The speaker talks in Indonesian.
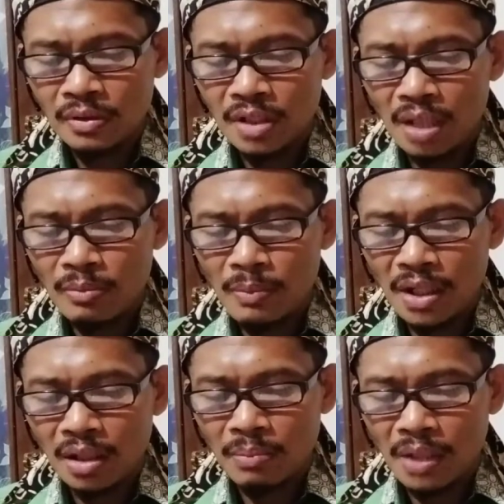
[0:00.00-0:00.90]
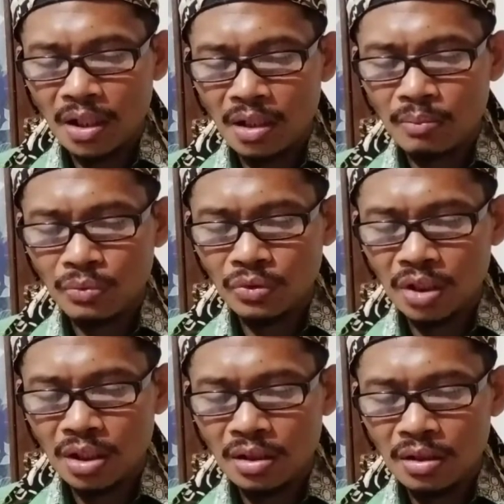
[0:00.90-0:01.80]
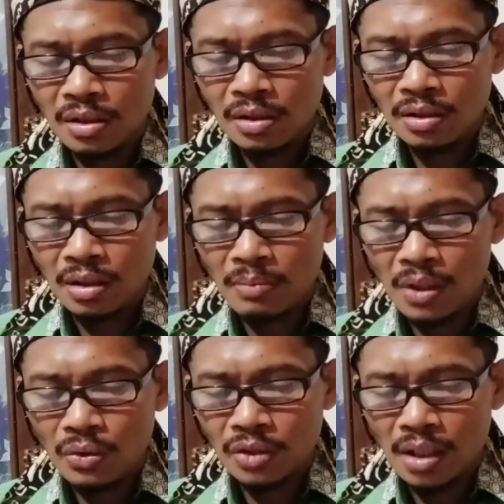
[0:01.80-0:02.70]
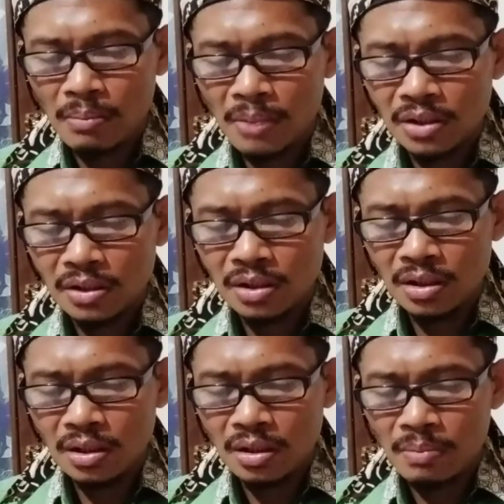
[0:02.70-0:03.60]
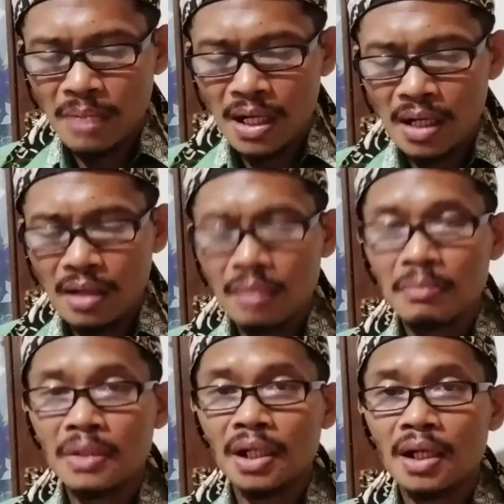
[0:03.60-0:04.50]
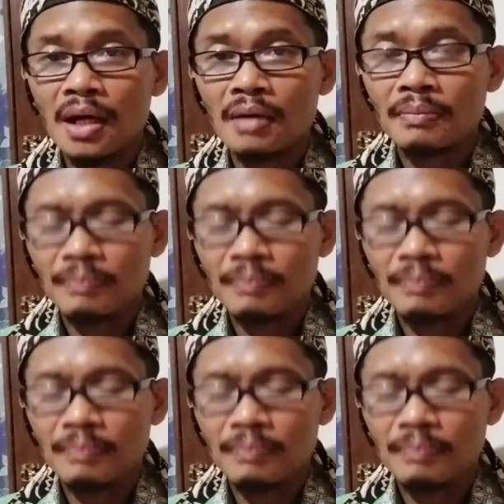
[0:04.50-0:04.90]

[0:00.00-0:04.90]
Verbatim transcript: yang memakai pakaian putih dan mahkota emas di kepala mereka.